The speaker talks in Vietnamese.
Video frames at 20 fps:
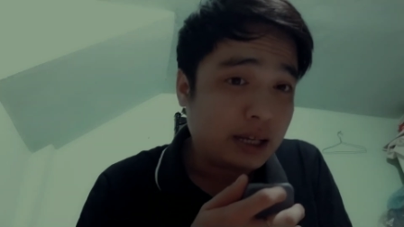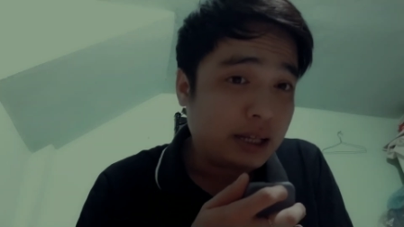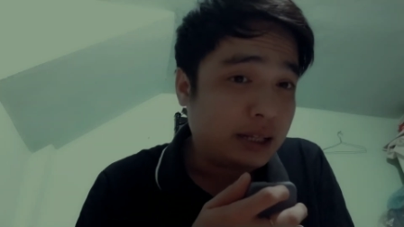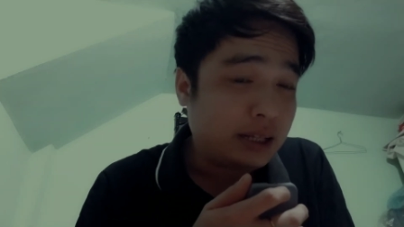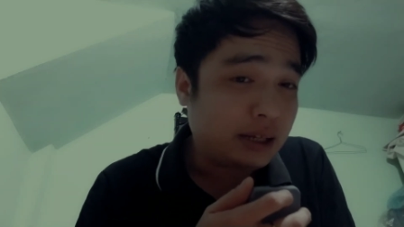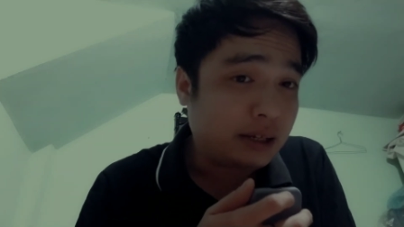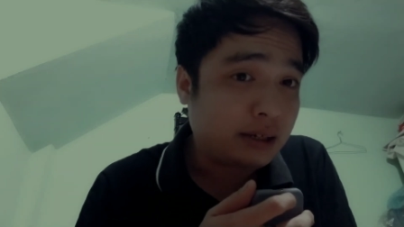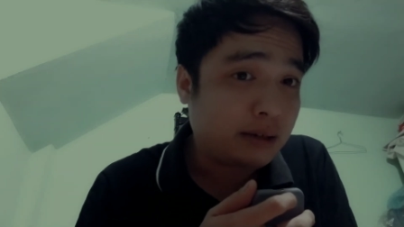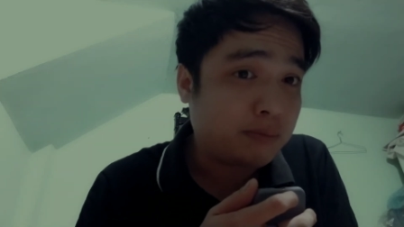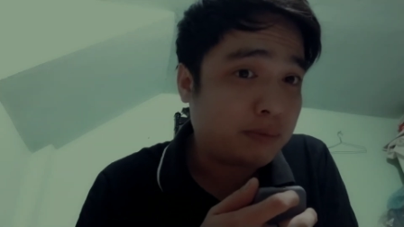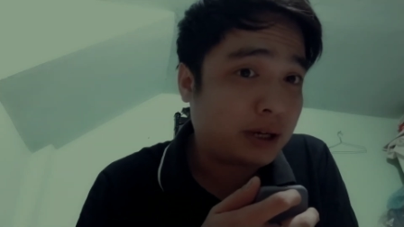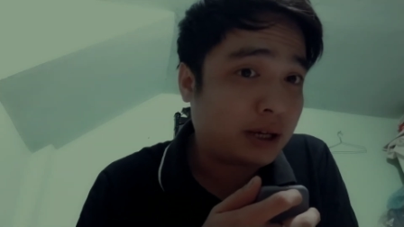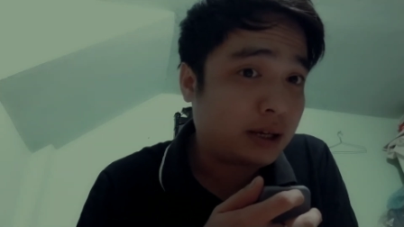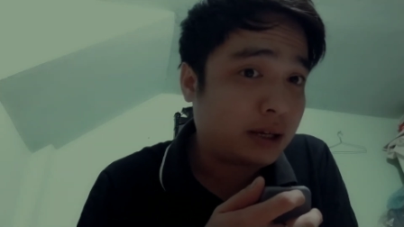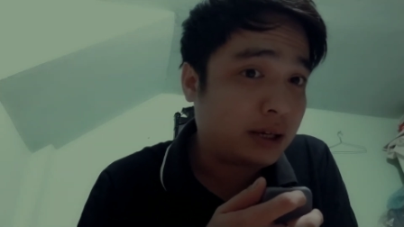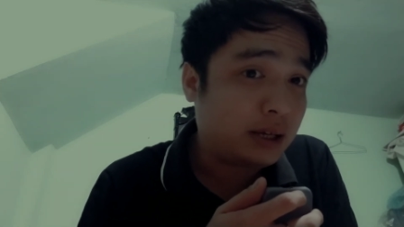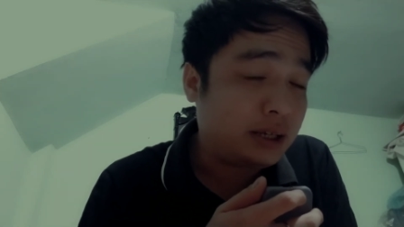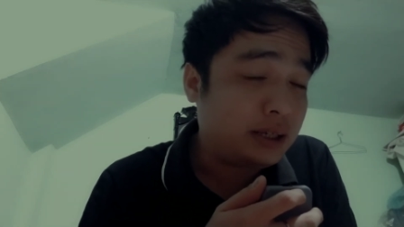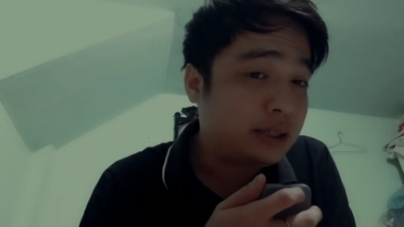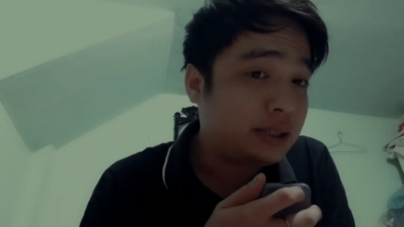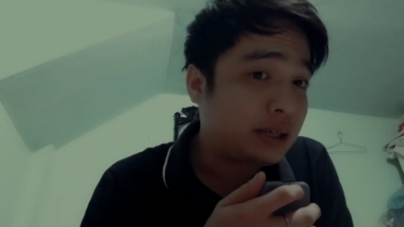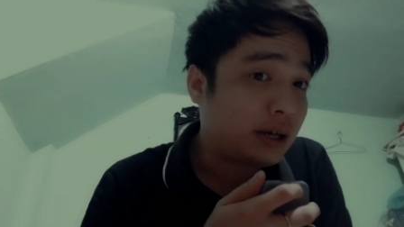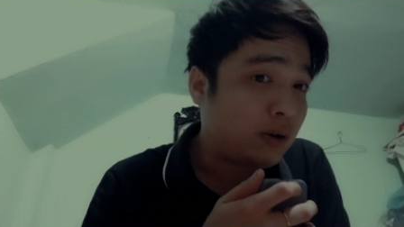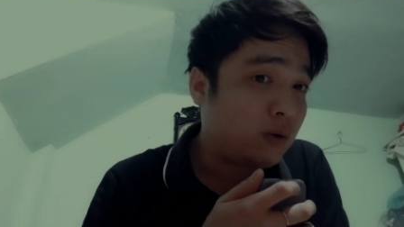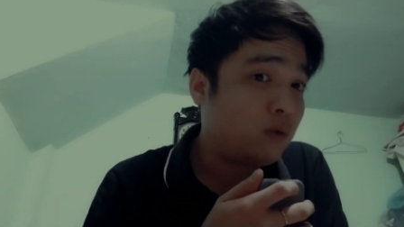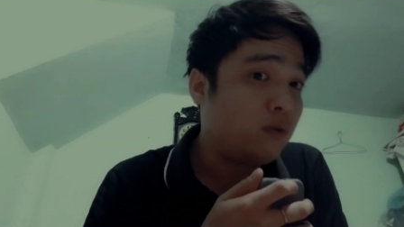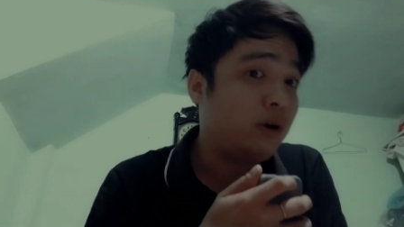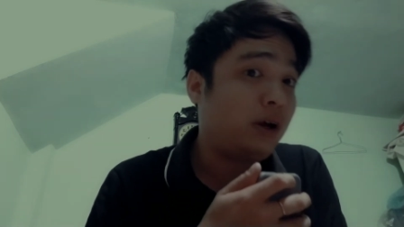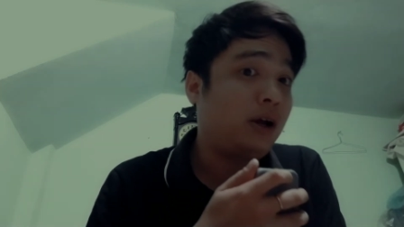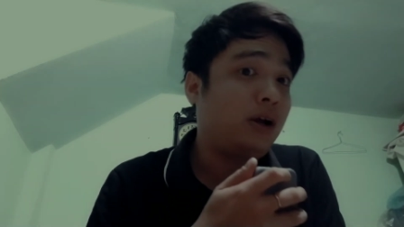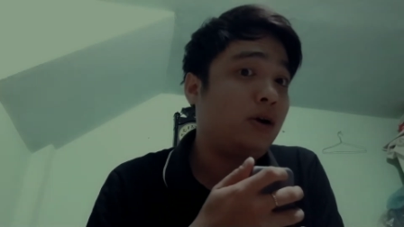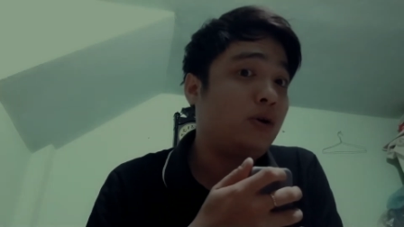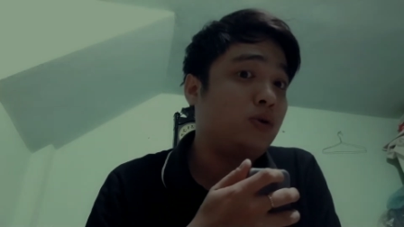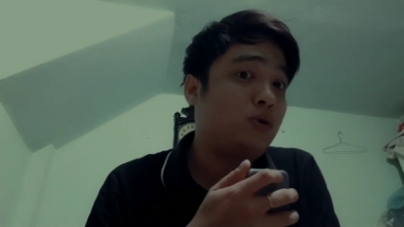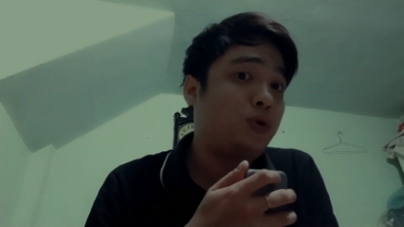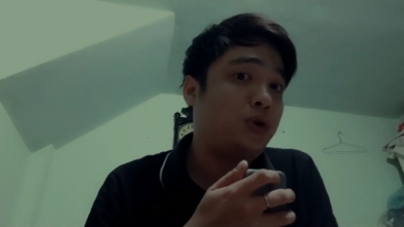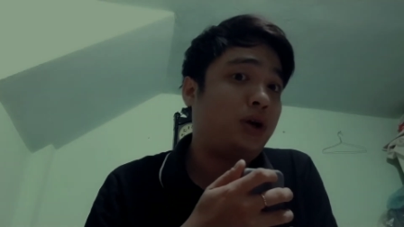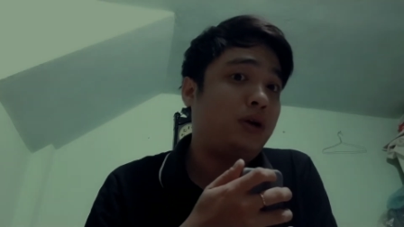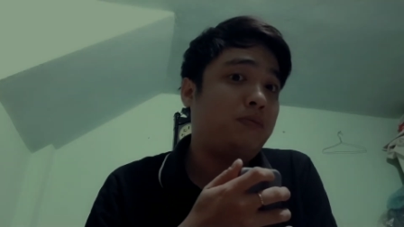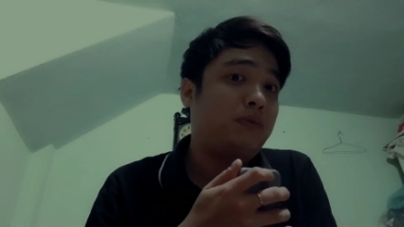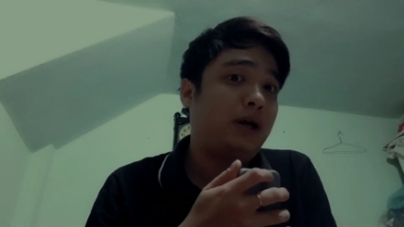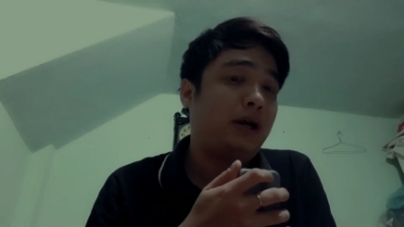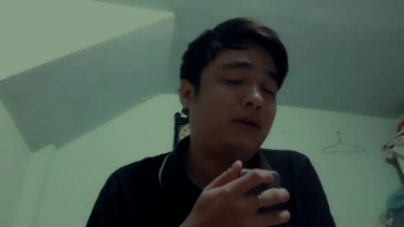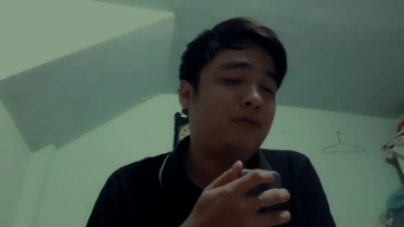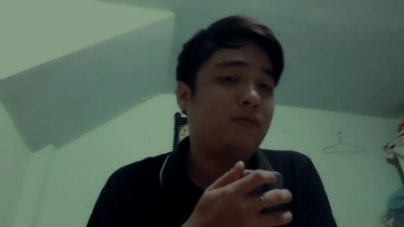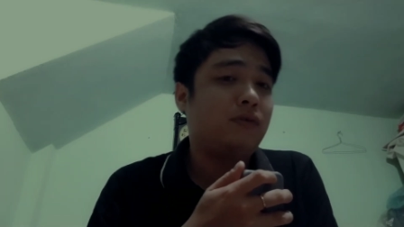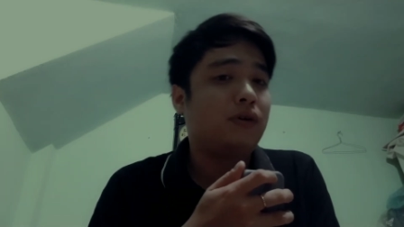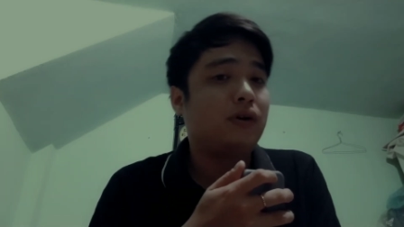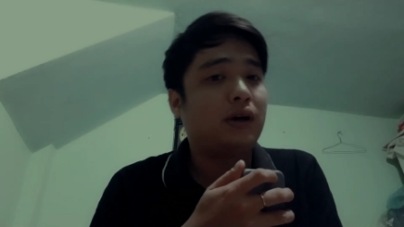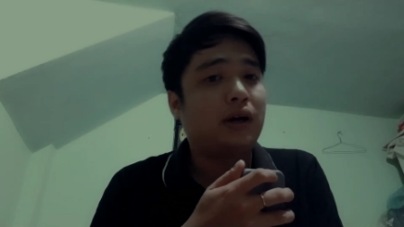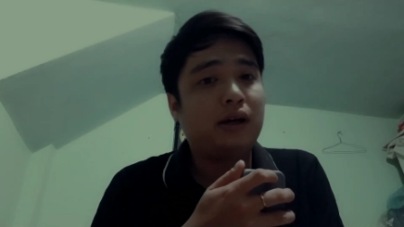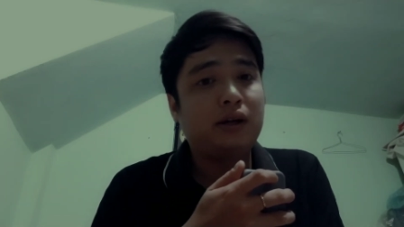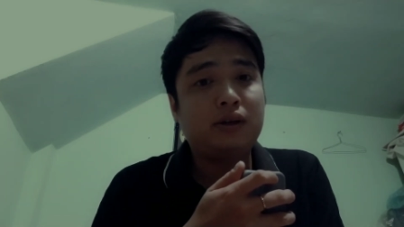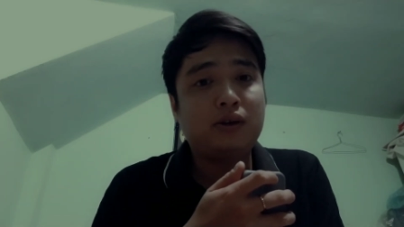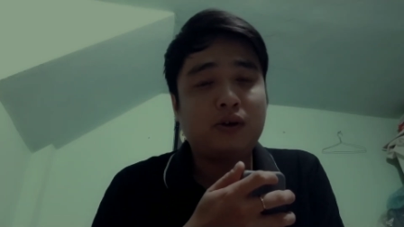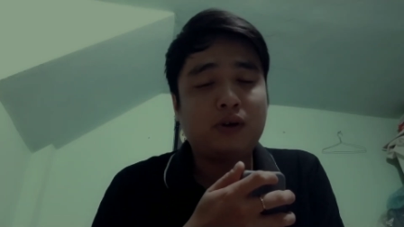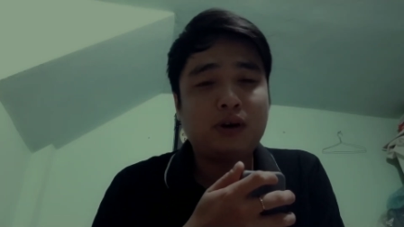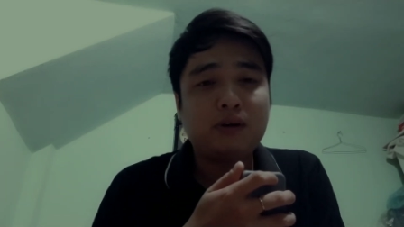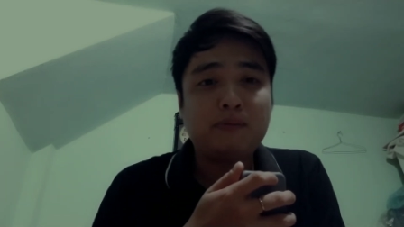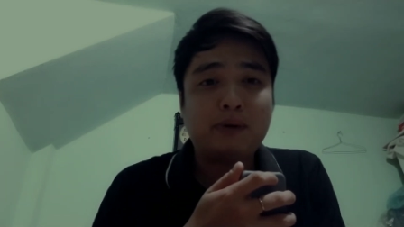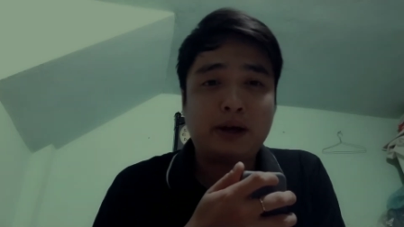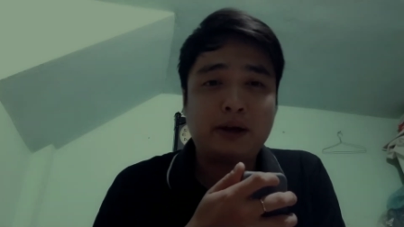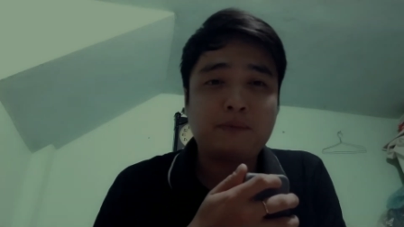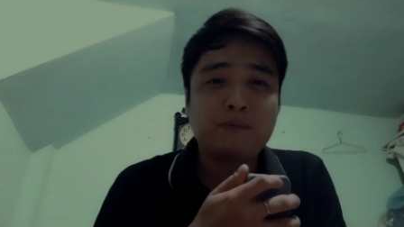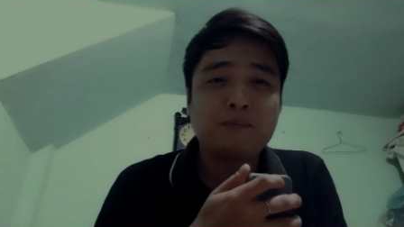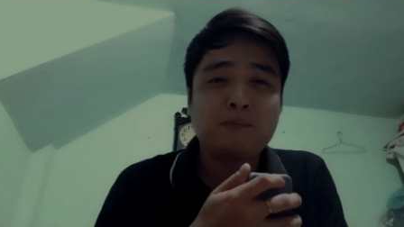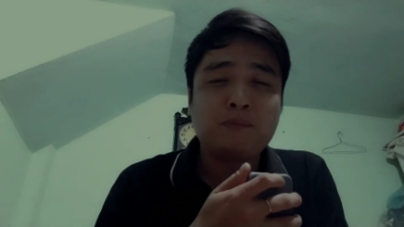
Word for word: thì các bạn nghĩ sâu về cái câu chuyện mà An vừa kể cho các bạn